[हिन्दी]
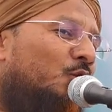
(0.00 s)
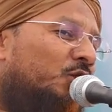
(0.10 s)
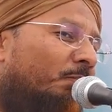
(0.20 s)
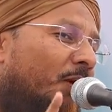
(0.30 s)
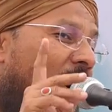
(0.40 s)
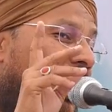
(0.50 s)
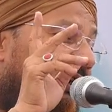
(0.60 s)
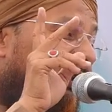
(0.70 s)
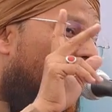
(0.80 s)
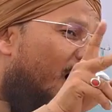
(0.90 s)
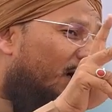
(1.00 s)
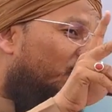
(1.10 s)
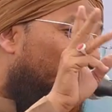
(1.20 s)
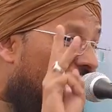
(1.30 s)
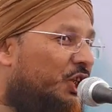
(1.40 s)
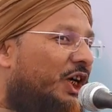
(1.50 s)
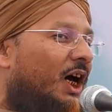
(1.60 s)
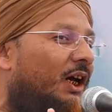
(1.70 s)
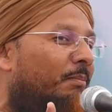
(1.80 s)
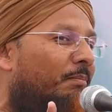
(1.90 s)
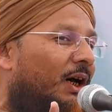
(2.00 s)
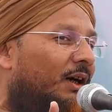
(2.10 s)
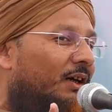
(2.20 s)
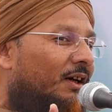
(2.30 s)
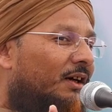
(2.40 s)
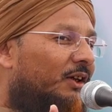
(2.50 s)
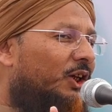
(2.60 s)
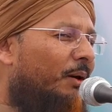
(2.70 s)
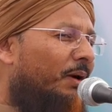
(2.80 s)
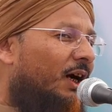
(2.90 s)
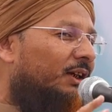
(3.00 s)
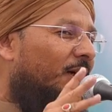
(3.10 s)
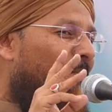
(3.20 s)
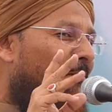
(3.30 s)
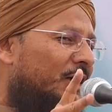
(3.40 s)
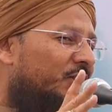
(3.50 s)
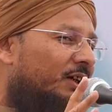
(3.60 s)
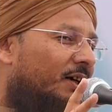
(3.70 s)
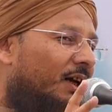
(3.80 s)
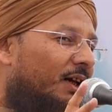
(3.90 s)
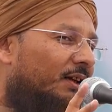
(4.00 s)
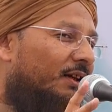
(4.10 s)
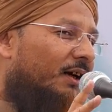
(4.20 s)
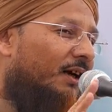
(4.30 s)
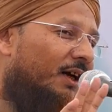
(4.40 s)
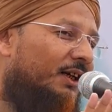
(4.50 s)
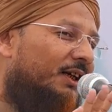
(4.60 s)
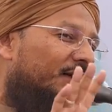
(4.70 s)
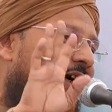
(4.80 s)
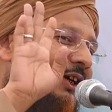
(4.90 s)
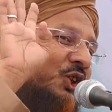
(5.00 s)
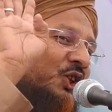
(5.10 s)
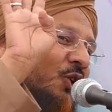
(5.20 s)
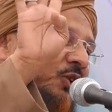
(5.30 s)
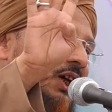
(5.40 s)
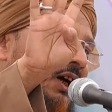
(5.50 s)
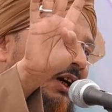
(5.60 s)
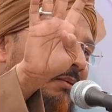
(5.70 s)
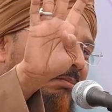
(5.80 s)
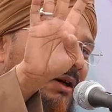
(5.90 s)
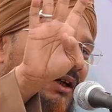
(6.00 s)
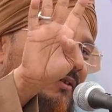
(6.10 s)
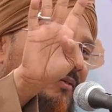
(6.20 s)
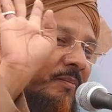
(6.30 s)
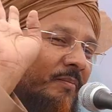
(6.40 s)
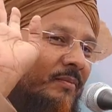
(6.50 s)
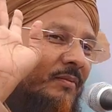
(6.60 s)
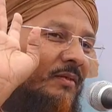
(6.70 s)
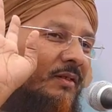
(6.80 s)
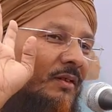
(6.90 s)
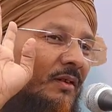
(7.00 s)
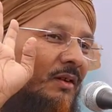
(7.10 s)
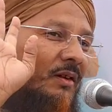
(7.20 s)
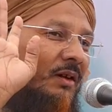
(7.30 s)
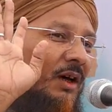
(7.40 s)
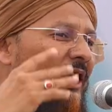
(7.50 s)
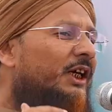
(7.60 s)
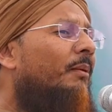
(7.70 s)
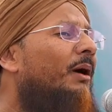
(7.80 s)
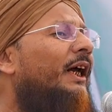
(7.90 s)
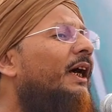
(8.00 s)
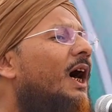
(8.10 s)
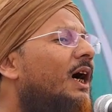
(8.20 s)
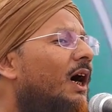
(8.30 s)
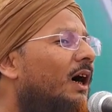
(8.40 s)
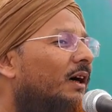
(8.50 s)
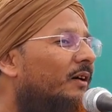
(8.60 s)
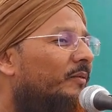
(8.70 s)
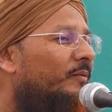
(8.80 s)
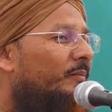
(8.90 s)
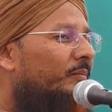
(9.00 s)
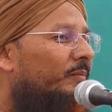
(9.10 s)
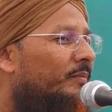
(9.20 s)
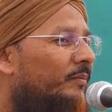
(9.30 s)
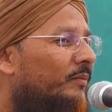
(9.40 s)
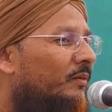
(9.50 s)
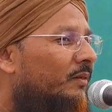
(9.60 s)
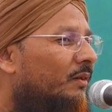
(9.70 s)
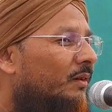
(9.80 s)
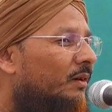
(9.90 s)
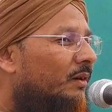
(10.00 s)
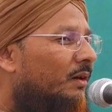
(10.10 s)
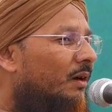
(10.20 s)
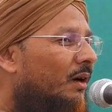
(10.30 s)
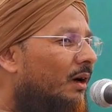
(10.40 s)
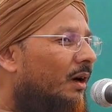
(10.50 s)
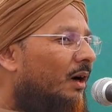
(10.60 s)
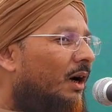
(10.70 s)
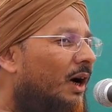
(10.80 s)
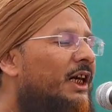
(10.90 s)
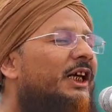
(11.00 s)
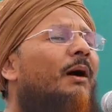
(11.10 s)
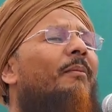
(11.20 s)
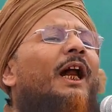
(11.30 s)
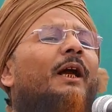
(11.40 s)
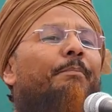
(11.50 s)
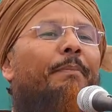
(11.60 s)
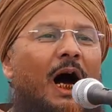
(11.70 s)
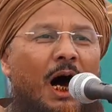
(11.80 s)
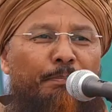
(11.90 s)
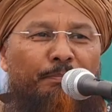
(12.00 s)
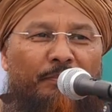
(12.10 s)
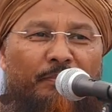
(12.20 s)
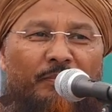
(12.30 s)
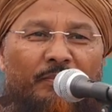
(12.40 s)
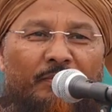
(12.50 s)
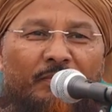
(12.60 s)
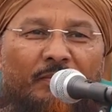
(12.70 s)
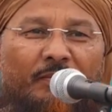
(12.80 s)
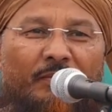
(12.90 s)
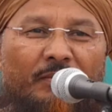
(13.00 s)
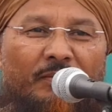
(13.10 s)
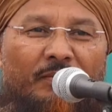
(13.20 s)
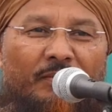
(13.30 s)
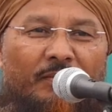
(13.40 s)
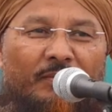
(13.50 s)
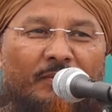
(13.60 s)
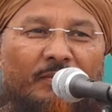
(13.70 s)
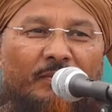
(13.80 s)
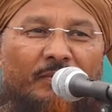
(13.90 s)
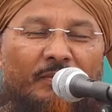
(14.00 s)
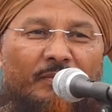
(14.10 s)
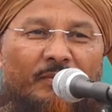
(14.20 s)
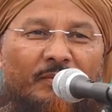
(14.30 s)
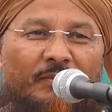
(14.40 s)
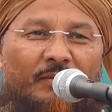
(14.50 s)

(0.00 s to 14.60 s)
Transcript: उस्मान दा तीजा नंबर दमादम मस्त कलंदर अली दा चौथा नंबर सुभान अल्लाह सुभान अल्लाह अली हमारे आका बेशक बेशक अली हमारे बाप वाह सुभान अल्लाह